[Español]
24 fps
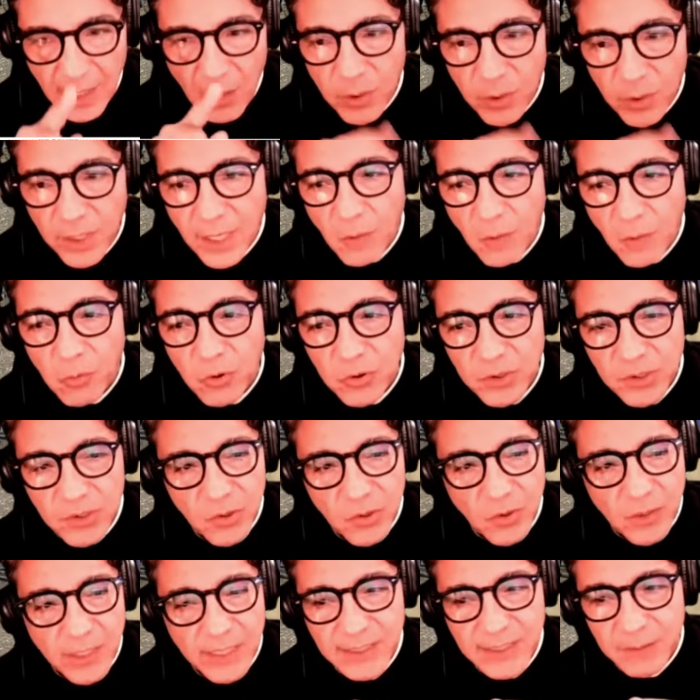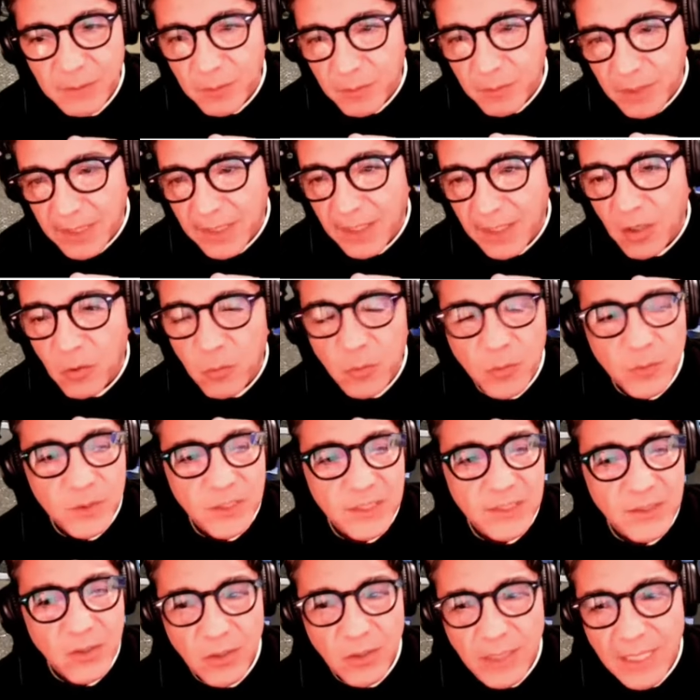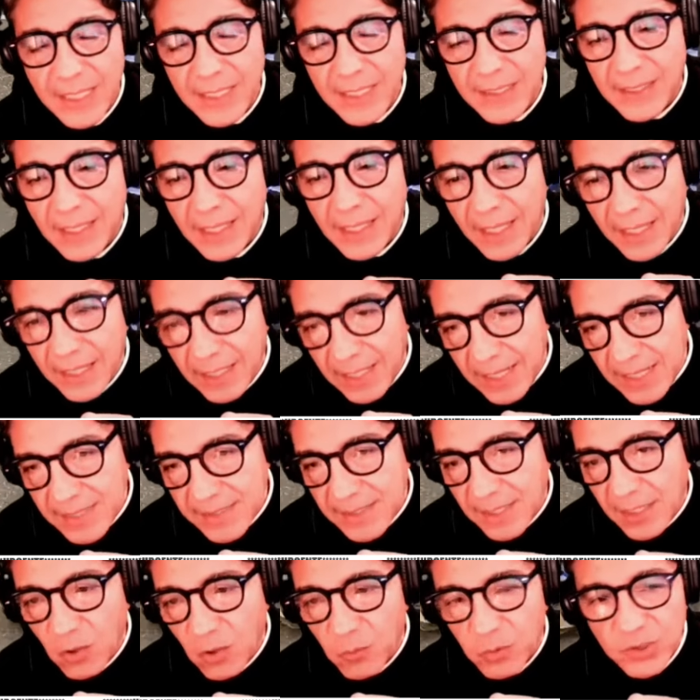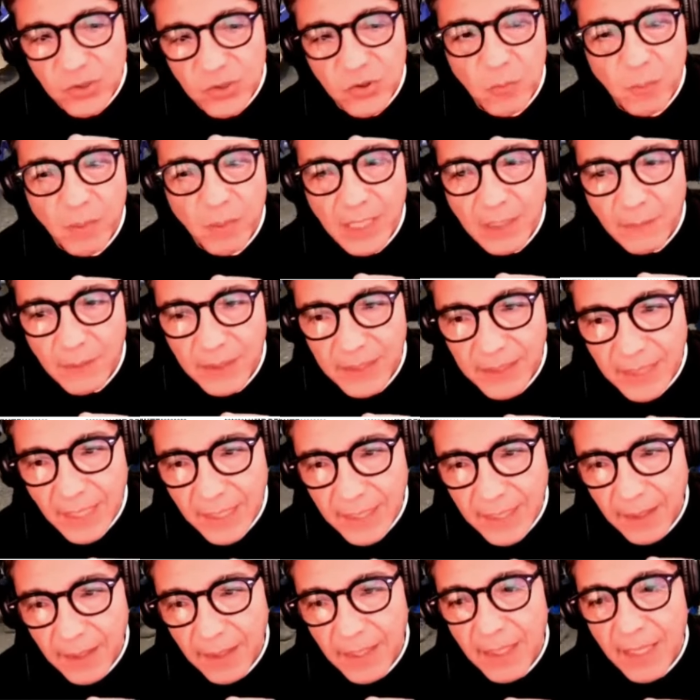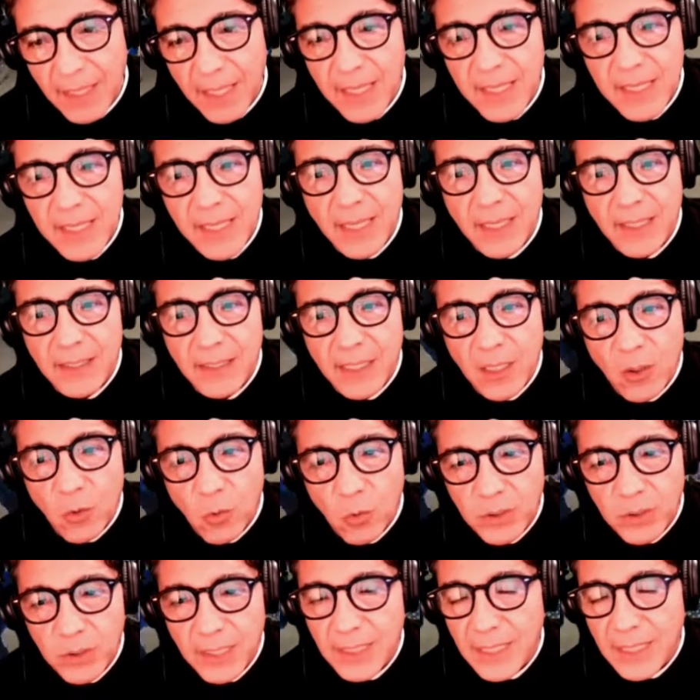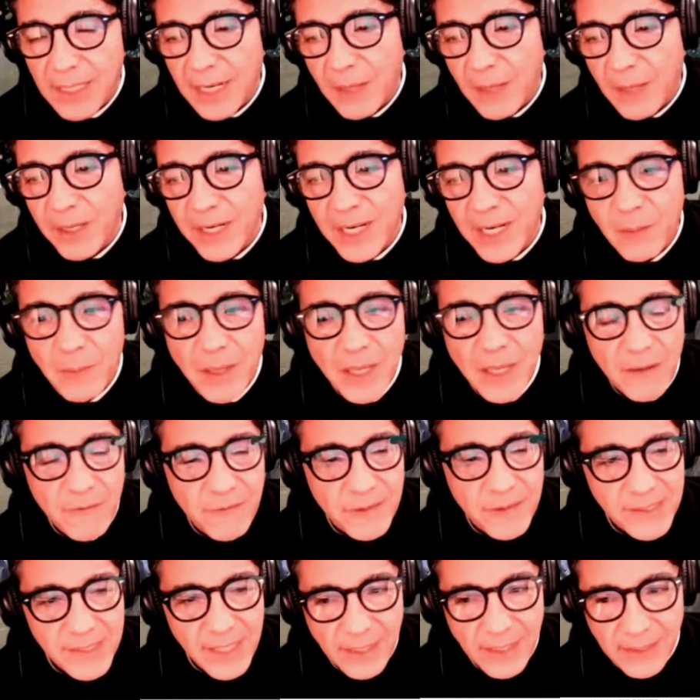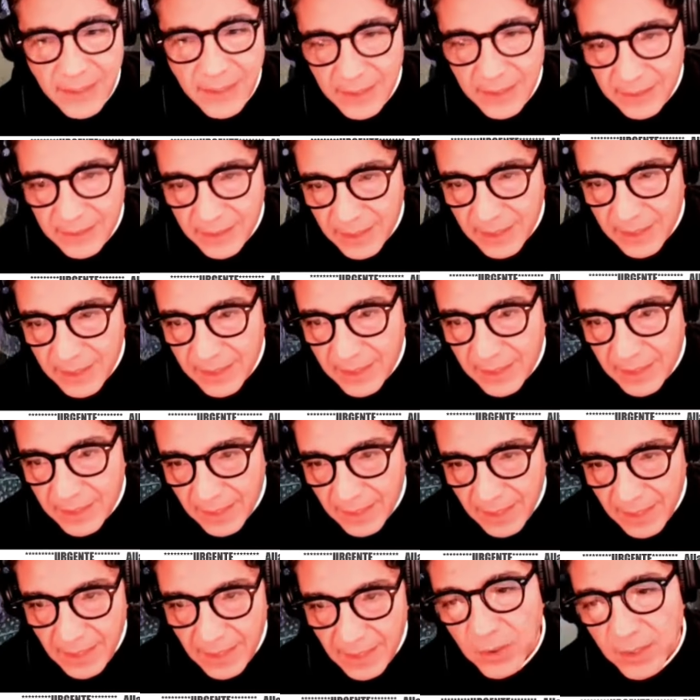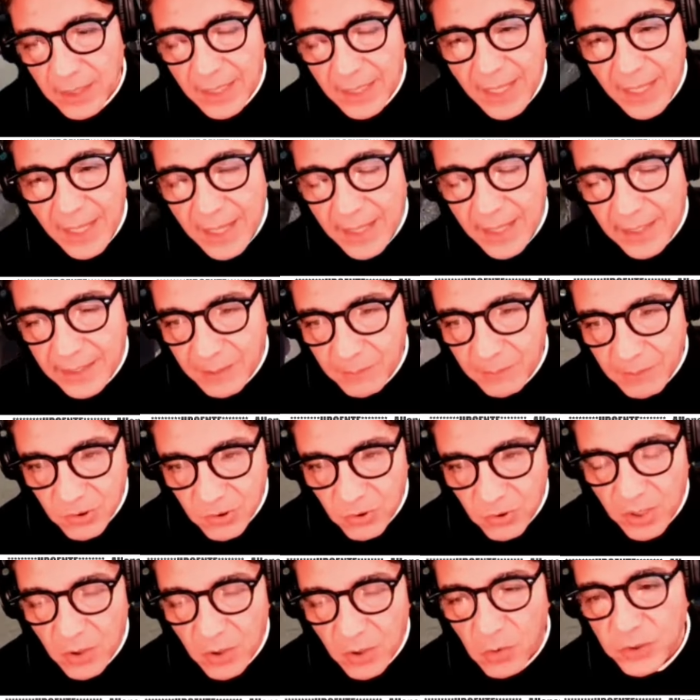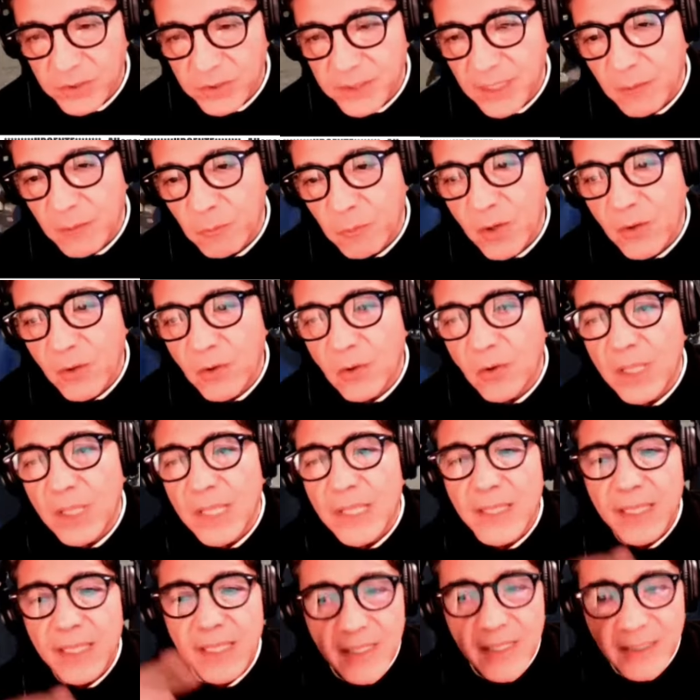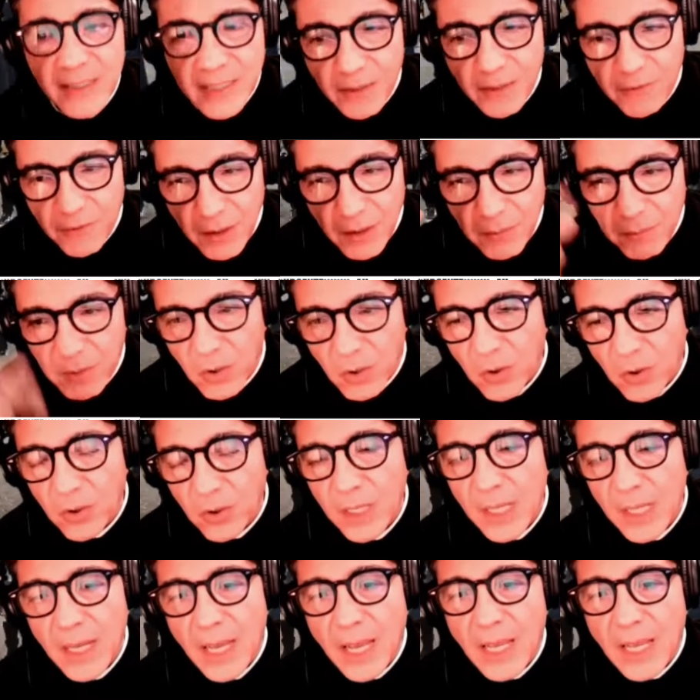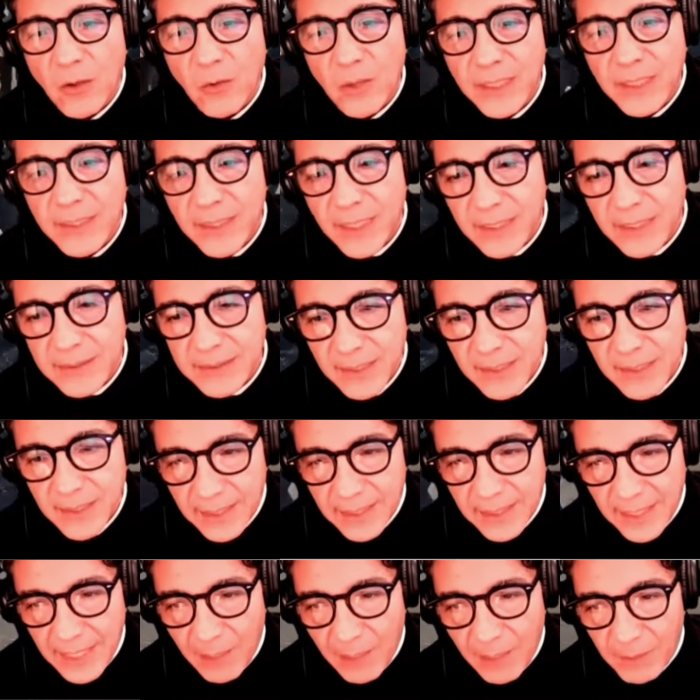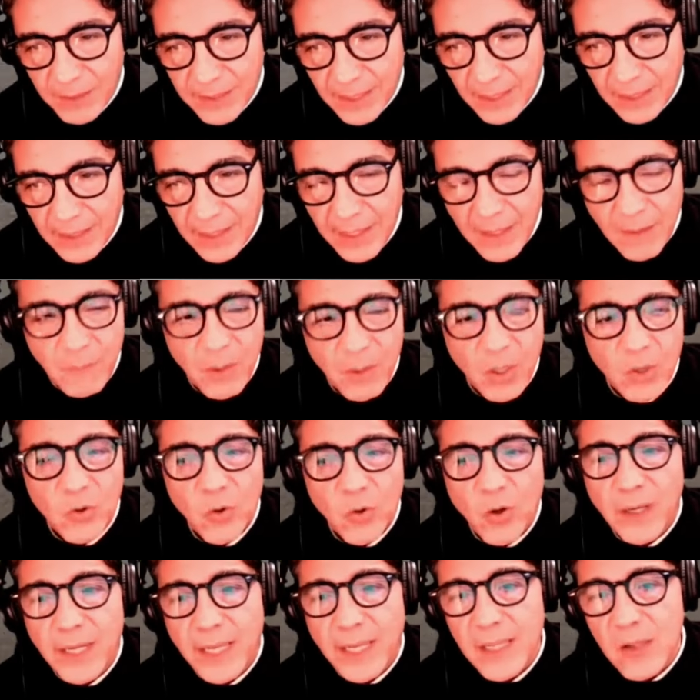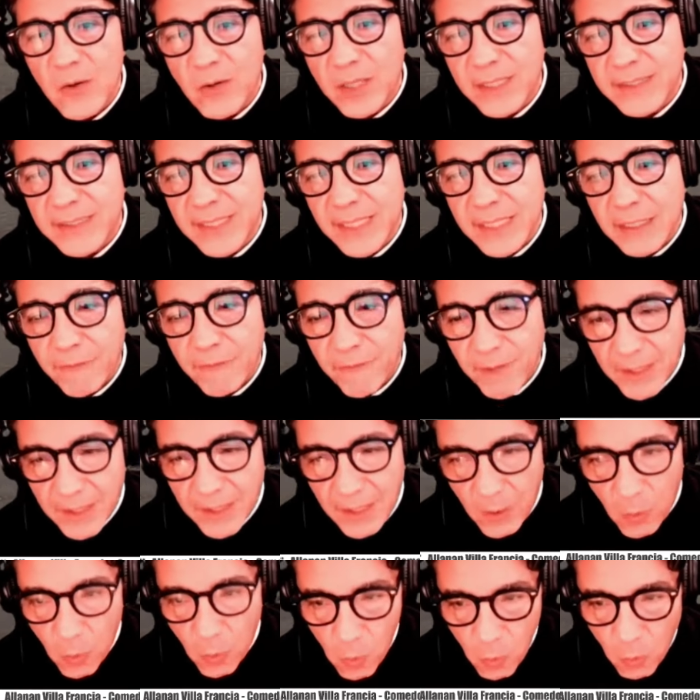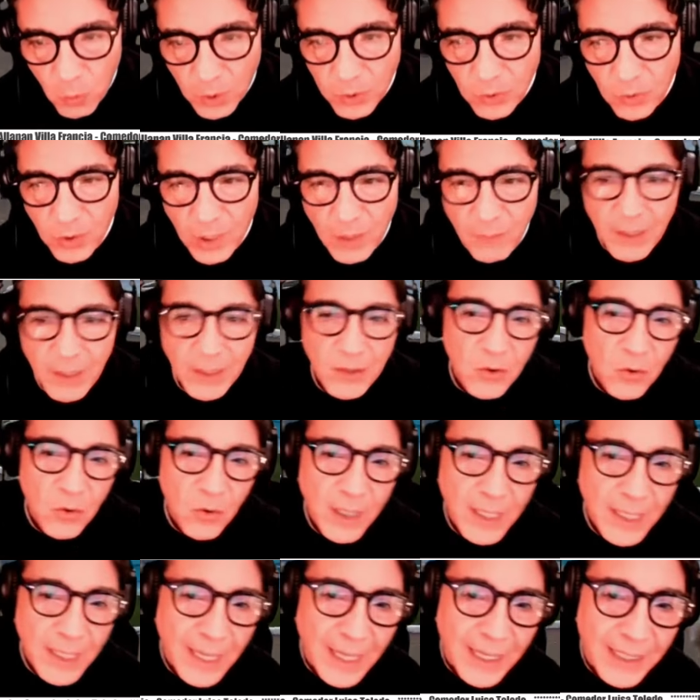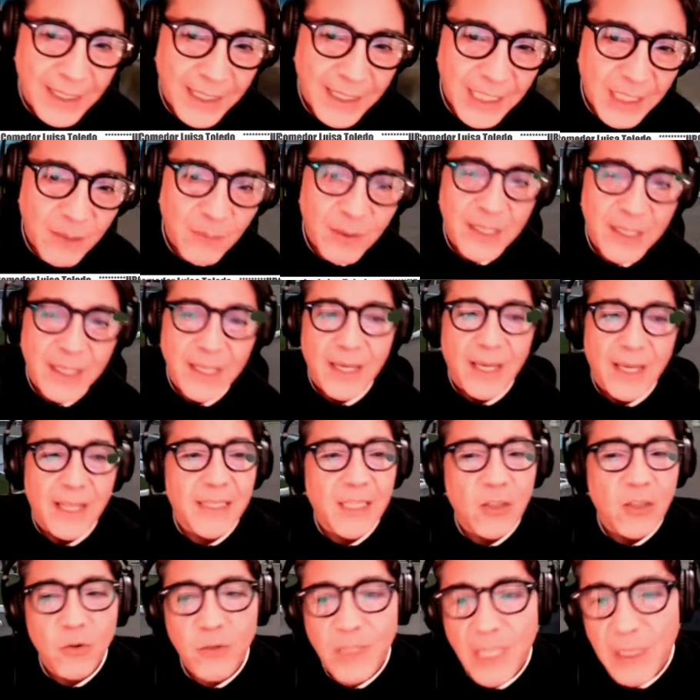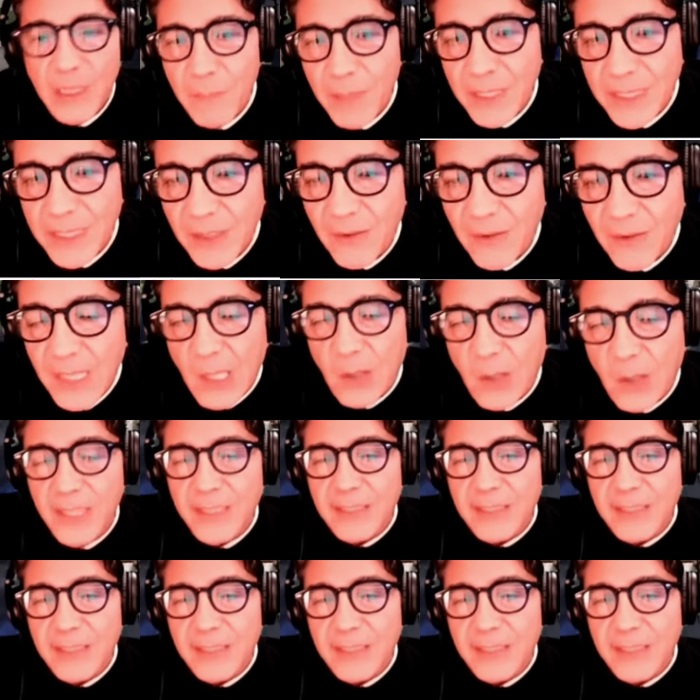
La única oposición que se permite es la oposición de la derecha, la oposición parlamentaria, en que discuten la manera más eficiente de dirigir la represión en contra del pueblo y de servir mejor a los intereses del gran capital. Pero todo aquello que signifique un cuestionamiento al régimen está totalmente vedado.